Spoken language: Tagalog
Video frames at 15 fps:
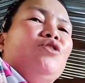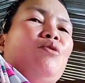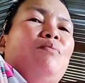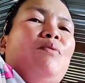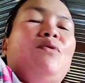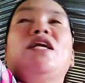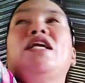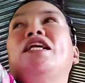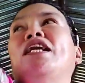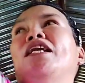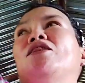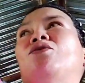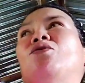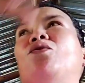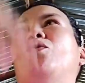po,
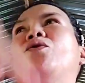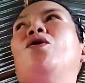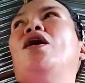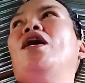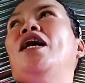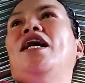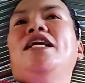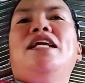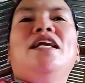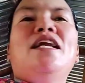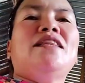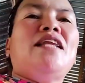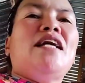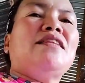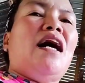nandito. Hindi
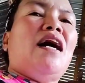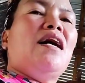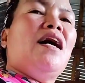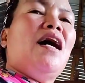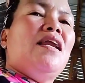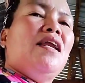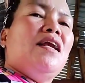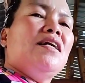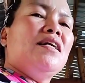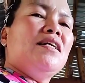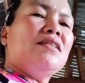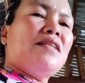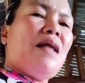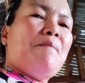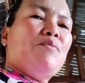natatanggal.
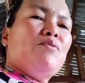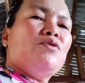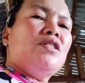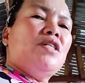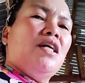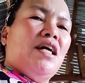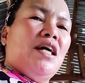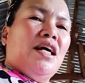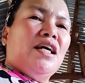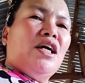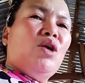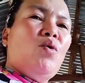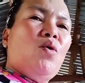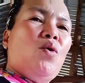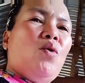Tapos
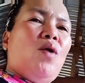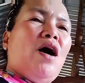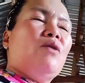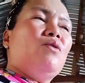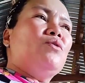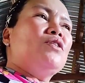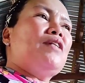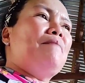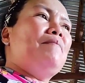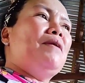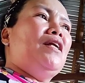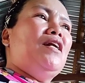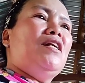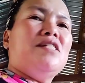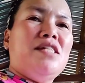kinukuha ko, sabi
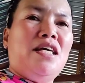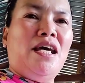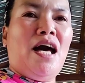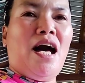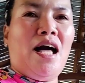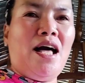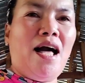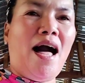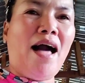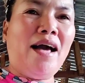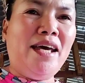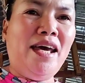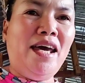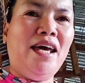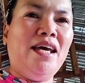ni siya,
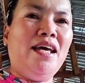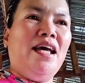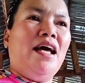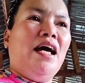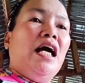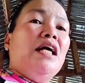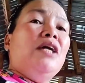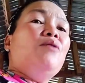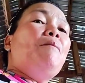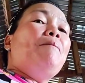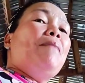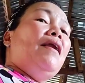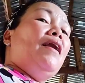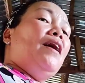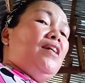agi. Yung
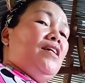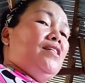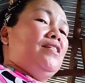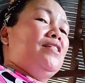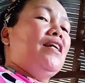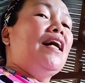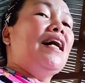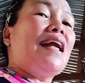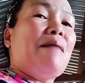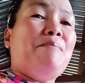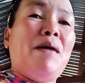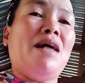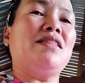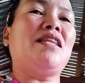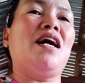pala is
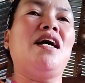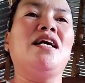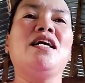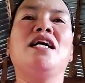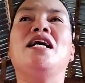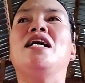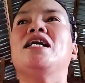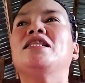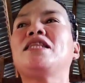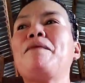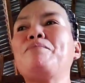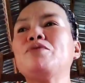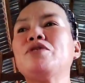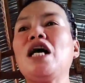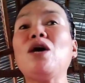garapata.
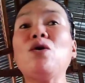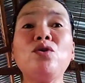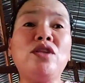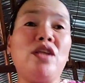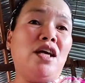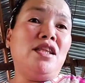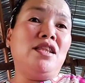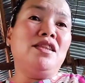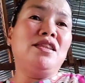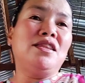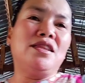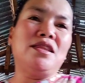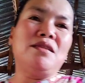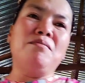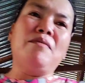Tapos ako din,
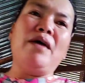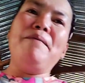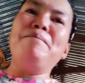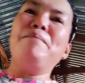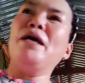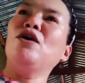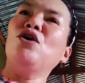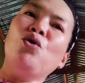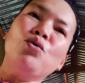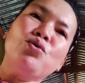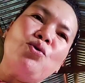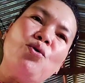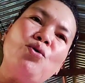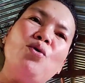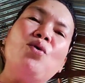mahimbing yung
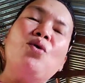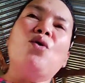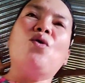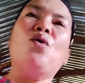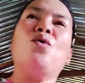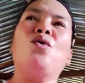tulog ko.